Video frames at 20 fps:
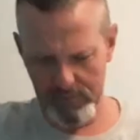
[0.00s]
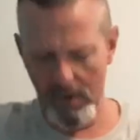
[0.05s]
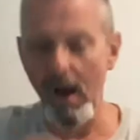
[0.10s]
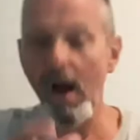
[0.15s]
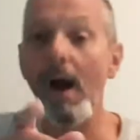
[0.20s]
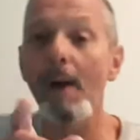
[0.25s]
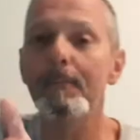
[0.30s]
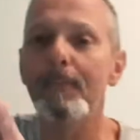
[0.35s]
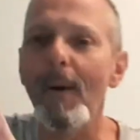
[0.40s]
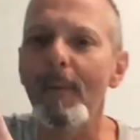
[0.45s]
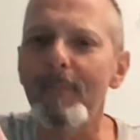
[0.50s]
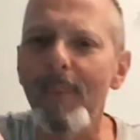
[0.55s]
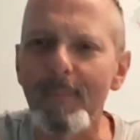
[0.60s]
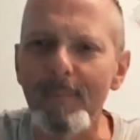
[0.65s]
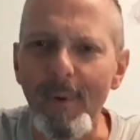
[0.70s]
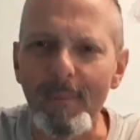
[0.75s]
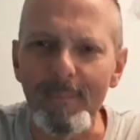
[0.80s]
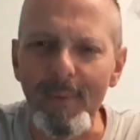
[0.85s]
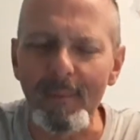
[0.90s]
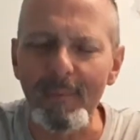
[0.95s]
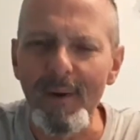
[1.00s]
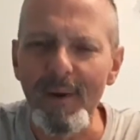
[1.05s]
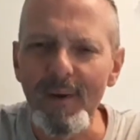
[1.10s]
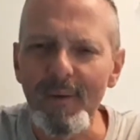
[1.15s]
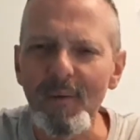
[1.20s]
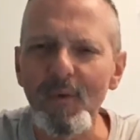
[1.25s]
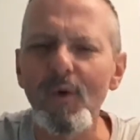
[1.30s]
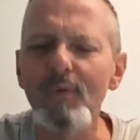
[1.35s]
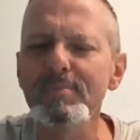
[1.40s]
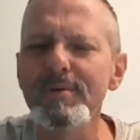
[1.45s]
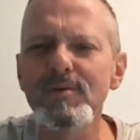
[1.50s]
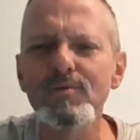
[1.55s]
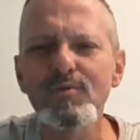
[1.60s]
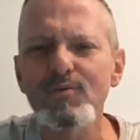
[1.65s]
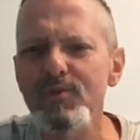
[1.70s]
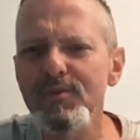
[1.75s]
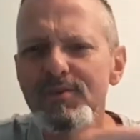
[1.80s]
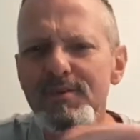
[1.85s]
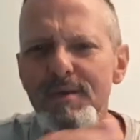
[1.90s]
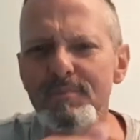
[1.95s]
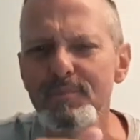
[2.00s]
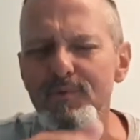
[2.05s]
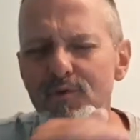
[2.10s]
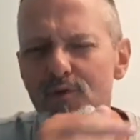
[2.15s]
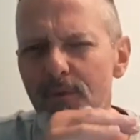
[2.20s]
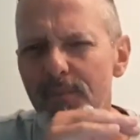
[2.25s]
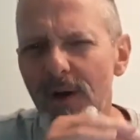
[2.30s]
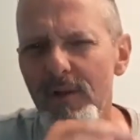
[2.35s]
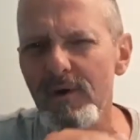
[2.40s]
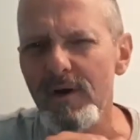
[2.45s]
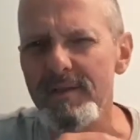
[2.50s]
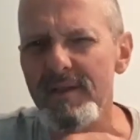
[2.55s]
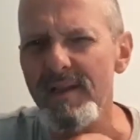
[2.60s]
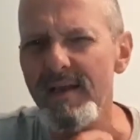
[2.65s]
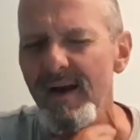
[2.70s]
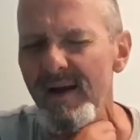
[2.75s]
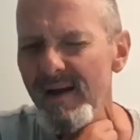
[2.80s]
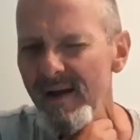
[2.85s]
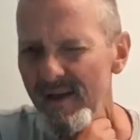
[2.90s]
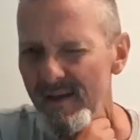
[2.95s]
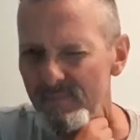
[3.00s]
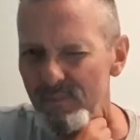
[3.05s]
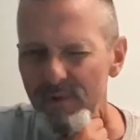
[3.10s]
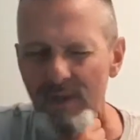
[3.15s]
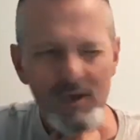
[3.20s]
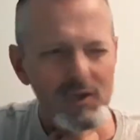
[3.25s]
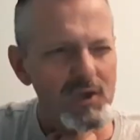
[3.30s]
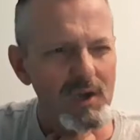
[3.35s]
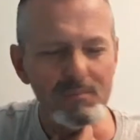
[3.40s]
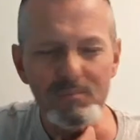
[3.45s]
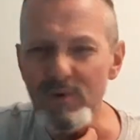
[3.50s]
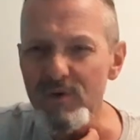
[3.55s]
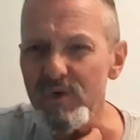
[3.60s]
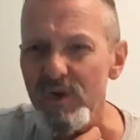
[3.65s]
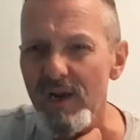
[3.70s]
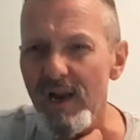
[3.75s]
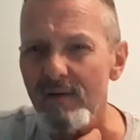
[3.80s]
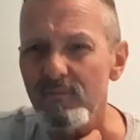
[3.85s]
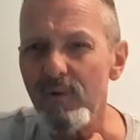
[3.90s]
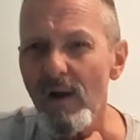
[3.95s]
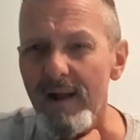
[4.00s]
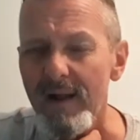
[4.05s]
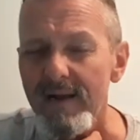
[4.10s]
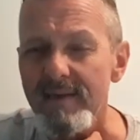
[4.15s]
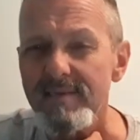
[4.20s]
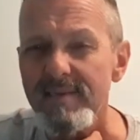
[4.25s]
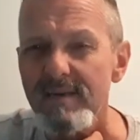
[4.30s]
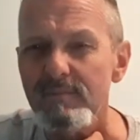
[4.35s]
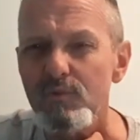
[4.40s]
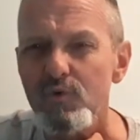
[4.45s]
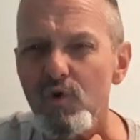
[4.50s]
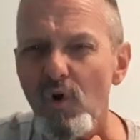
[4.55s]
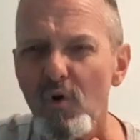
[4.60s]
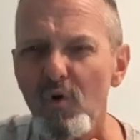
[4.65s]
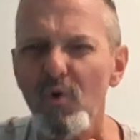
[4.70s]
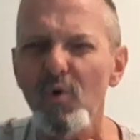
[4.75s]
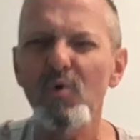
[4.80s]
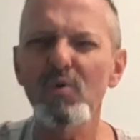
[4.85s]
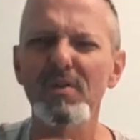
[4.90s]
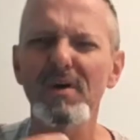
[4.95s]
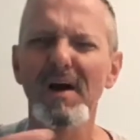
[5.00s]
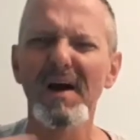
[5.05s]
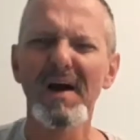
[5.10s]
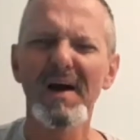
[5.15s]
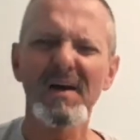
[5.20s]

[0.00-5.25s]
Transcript: hop, hop, hop, Gros bisous, je ne sais plus, je pars dans un délire. Putain, j'ai la voix cassée, mon Jean-Claude.